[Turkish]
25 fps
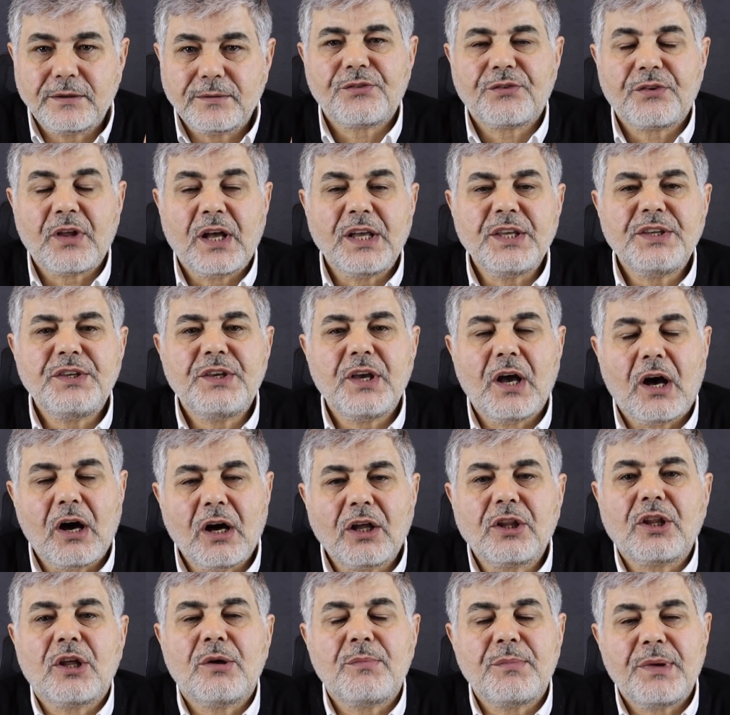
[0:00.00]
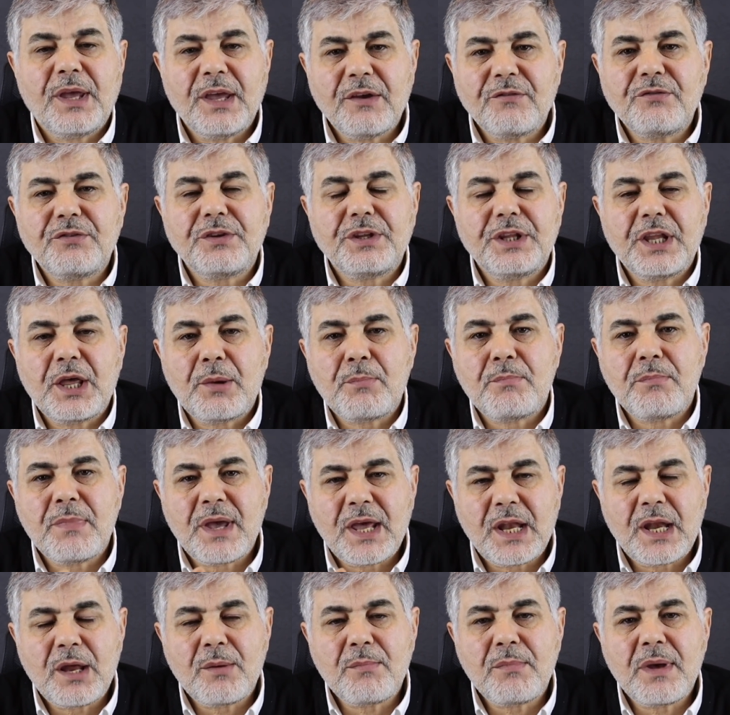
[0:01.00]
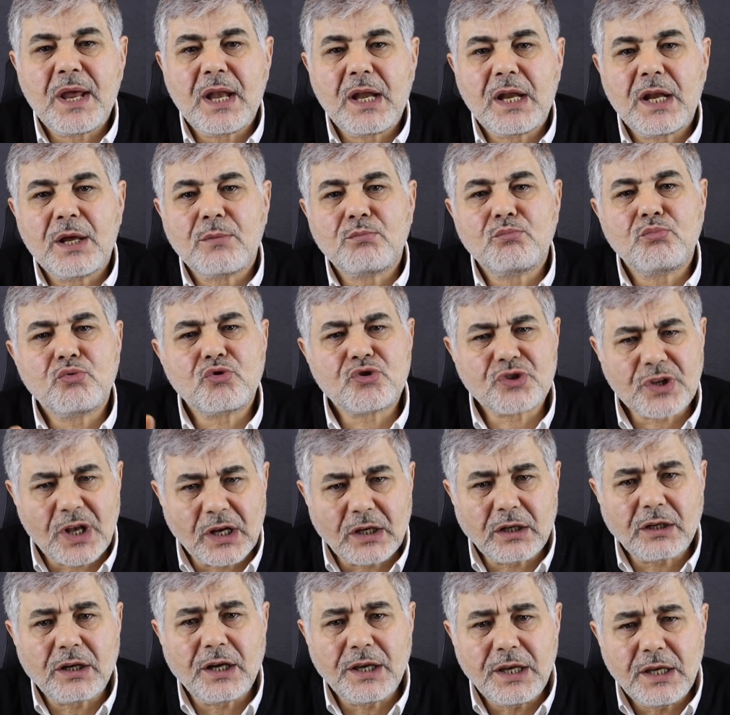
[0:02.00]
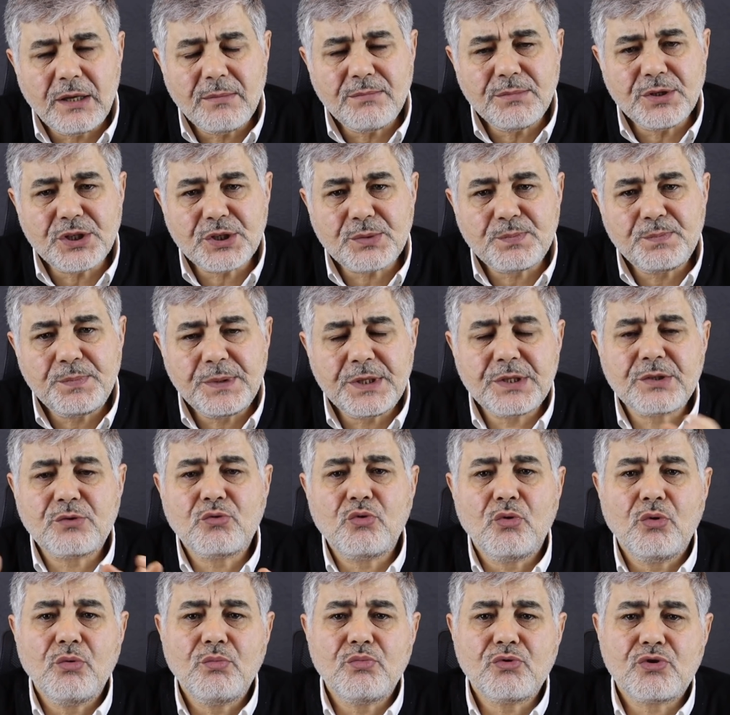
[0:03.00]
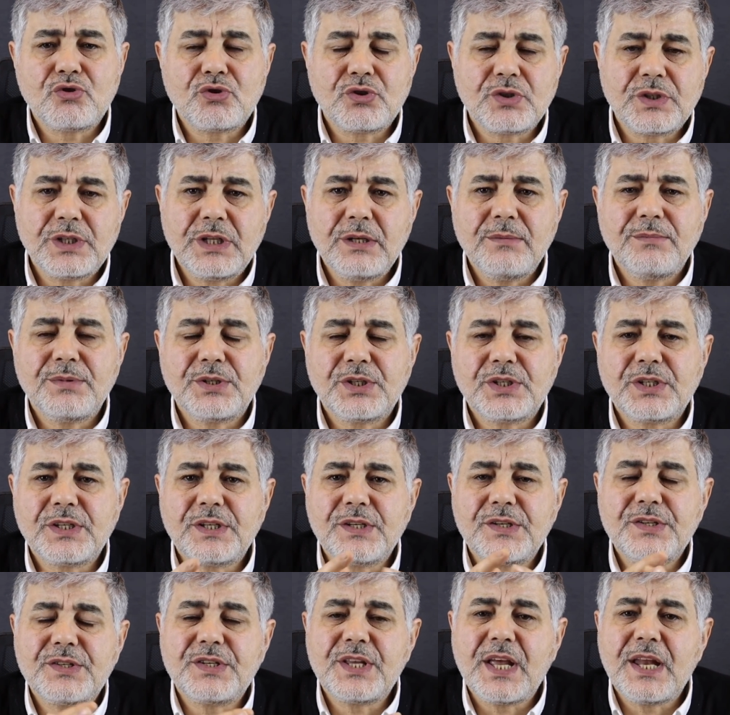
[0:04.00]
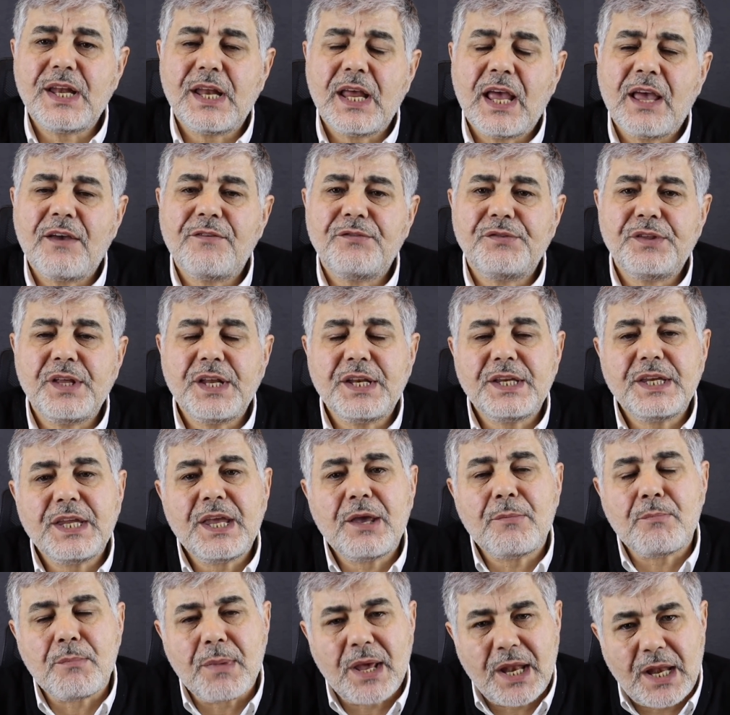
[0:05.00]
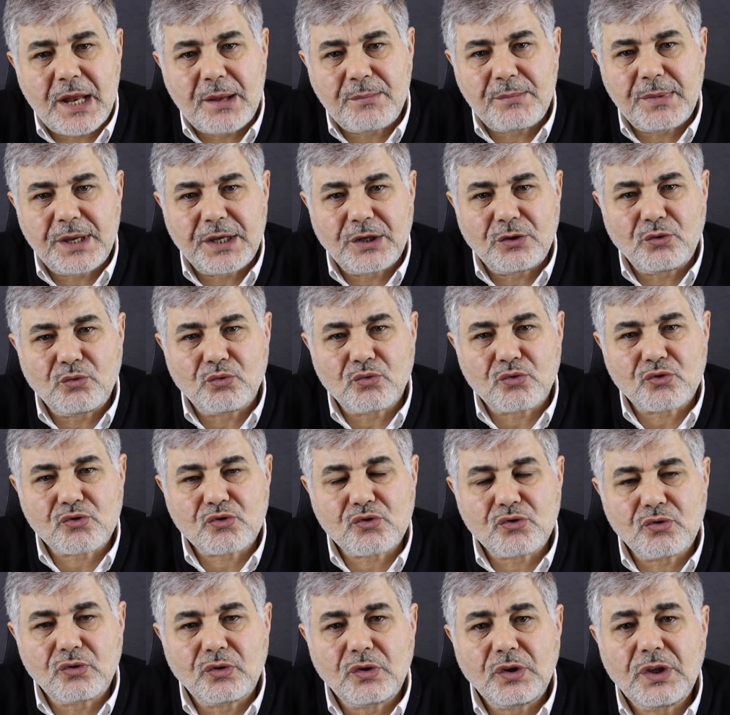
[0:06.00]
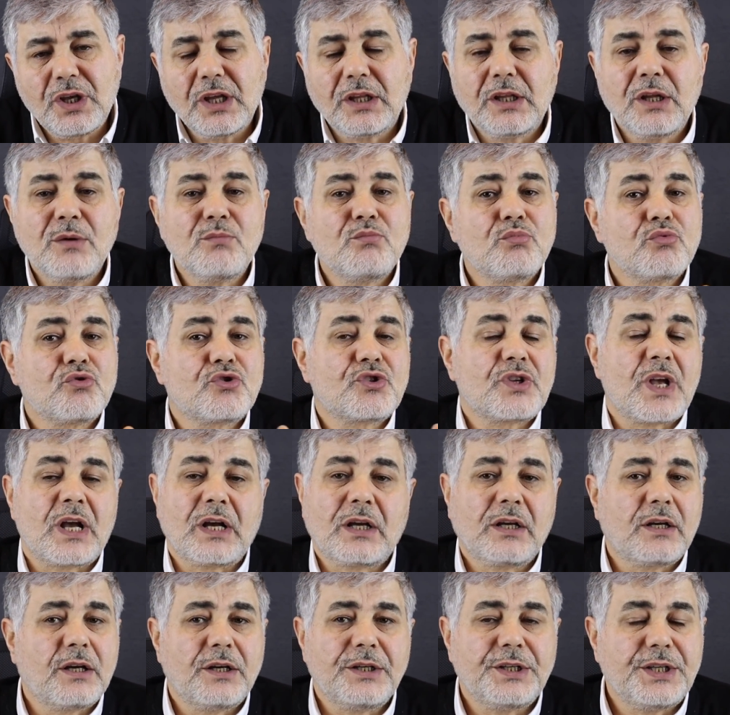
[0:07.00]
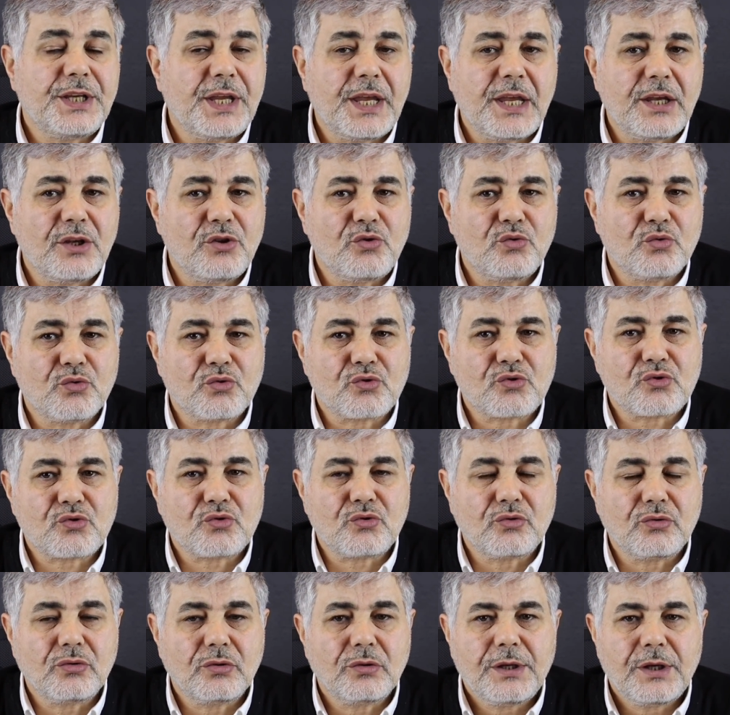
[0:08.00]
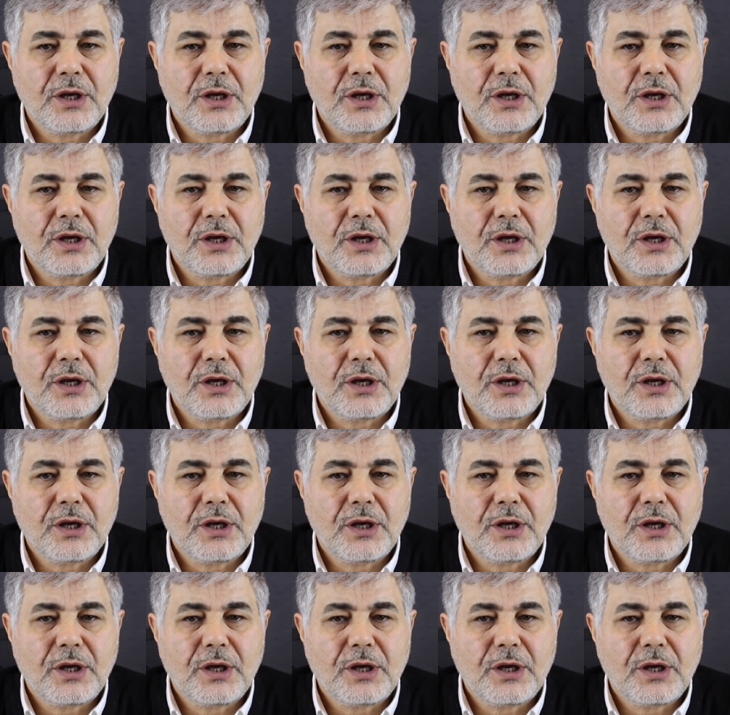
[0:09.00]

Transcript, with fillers: Sanki adam evinde menemenle musakka yemiş. Biz dönmüşüz demiş ki sen evde niye menemen yiyorsun? Ya da musakka niye yiyorsun?